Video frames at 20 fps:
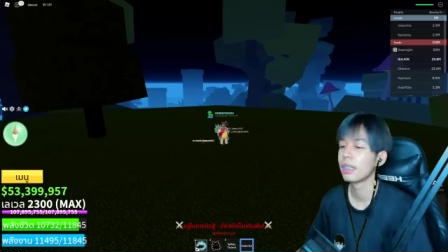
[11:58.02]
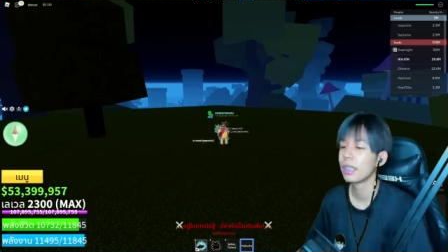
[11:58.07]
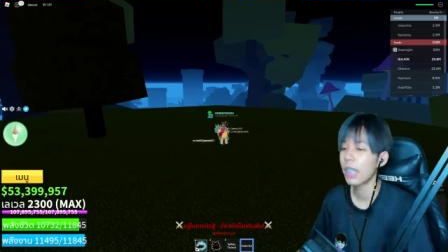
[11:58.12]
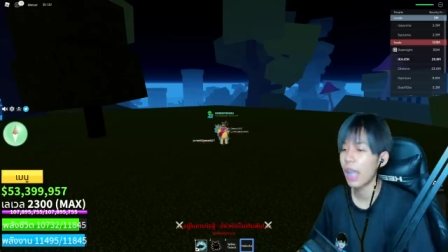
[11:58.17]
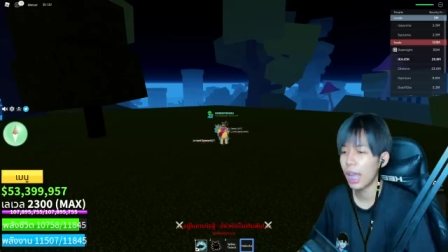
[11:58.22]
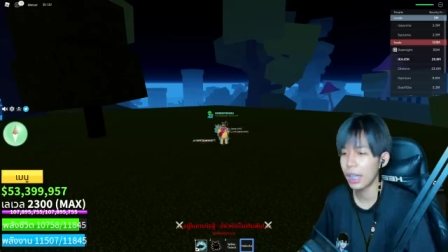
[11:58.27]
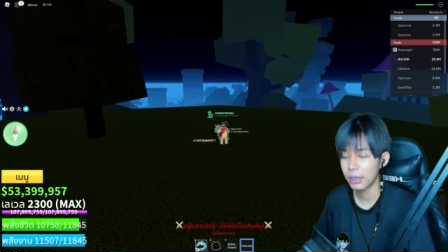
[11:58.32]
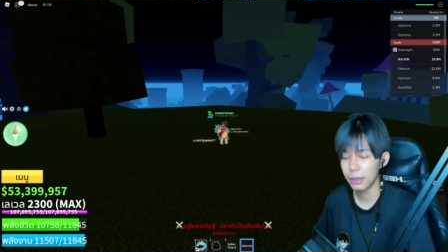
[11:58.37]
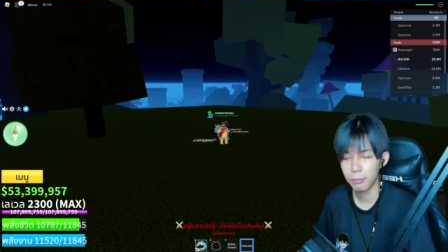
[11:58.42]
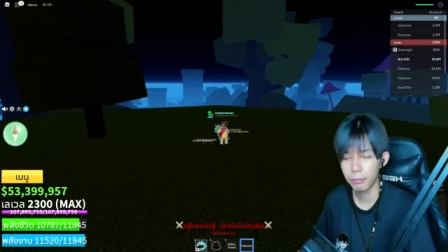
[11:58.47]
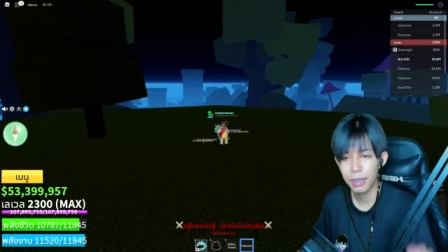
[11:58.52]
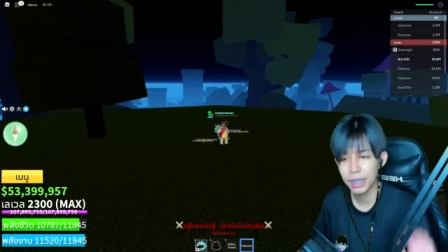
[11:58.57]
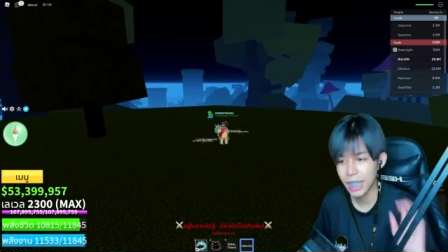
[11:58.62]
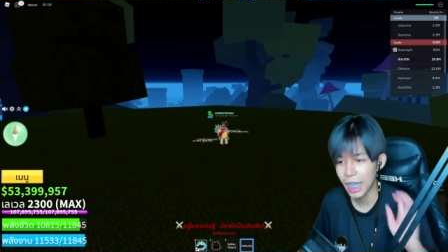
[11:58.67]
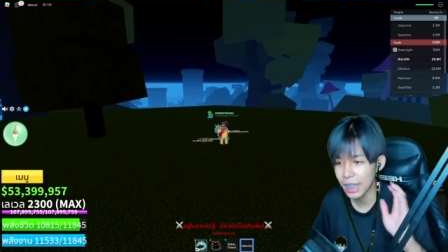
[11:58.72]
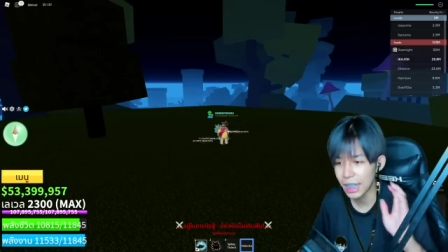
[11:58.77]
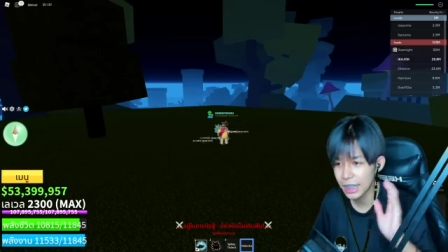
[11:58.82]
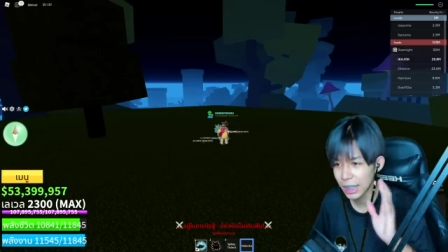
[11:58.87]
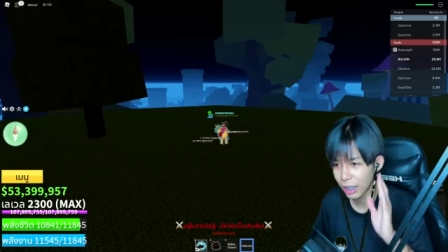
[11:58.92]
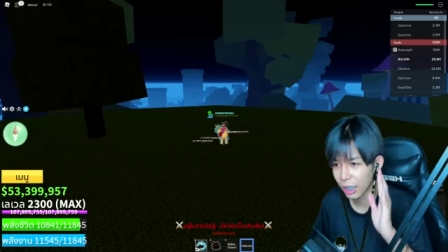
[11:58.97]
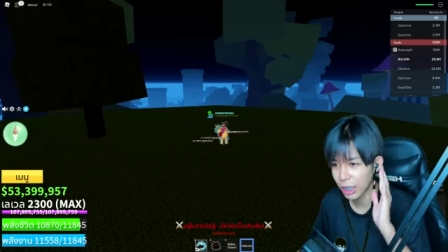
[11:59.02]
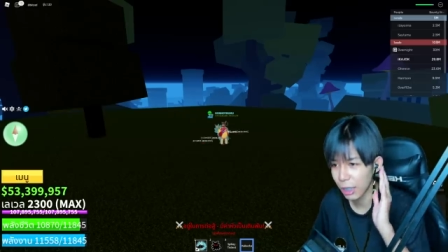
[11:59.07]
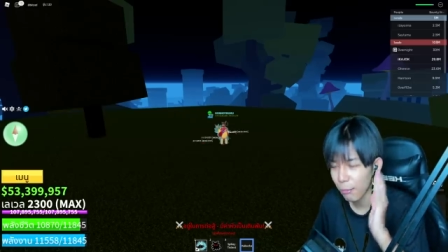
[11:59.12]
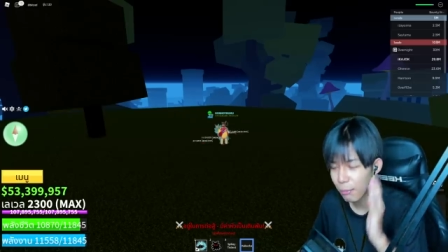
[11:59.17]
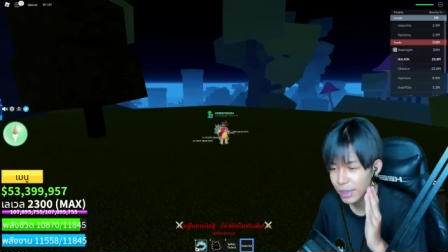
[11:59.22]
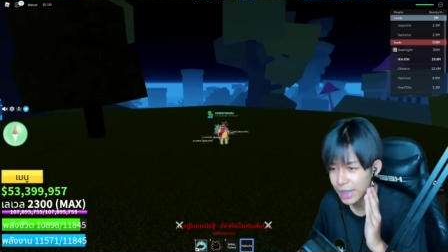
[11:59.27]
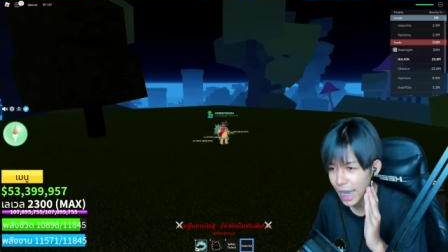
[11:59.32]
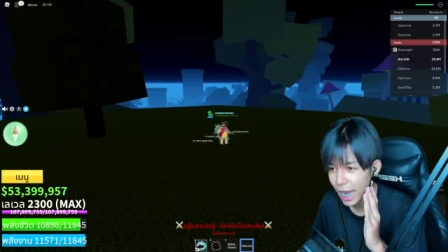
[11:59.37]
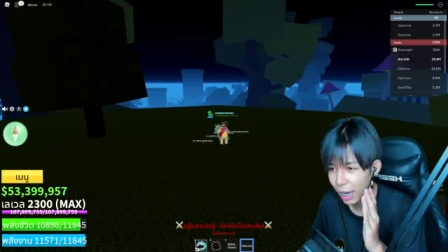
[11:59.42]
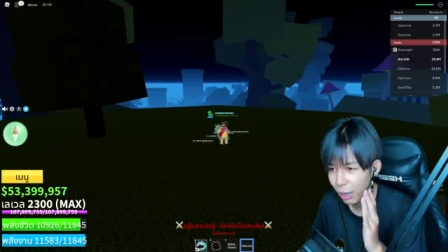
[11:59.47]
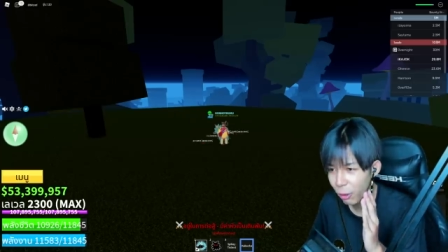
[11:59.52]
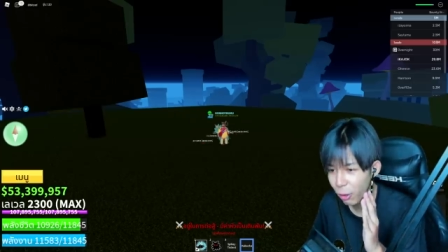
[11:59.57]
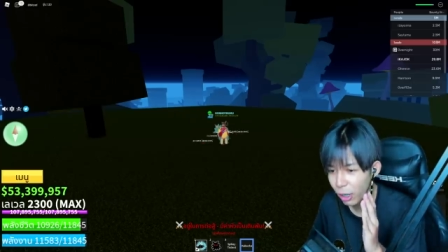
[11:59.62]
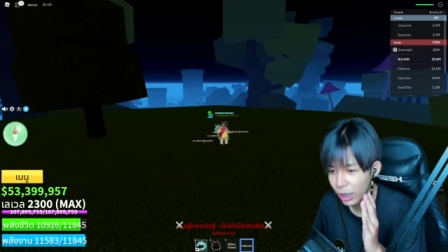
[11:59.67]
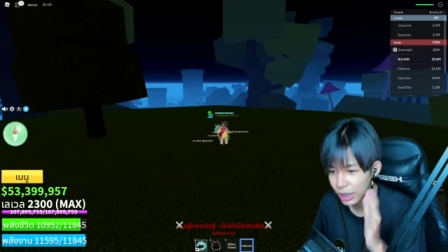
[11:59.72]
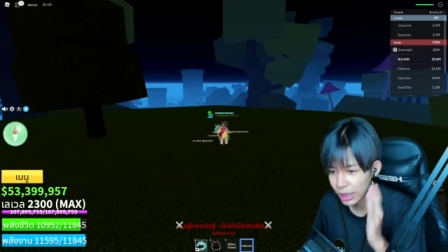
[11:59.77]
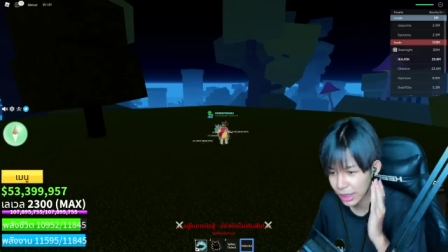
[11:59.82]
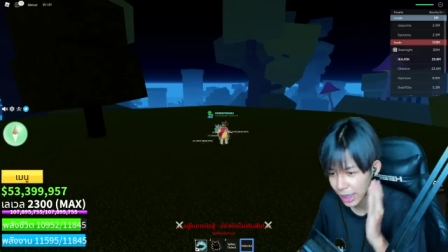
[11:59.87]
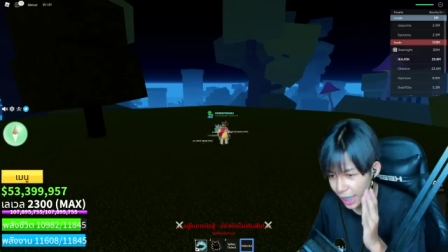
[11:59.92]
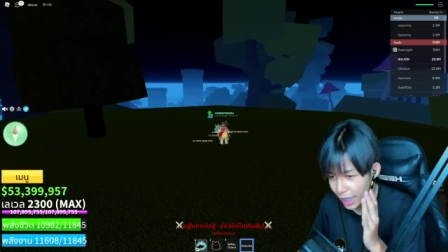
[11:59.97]
อ่ะไม่ใช่สิเราทำแจกก่อน
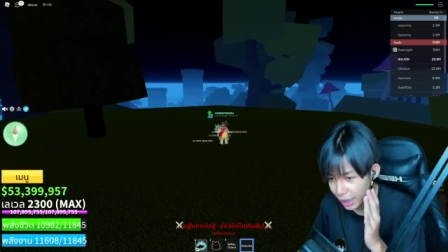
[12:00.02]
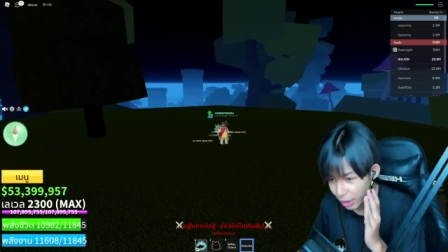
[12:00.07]
ใช่แล้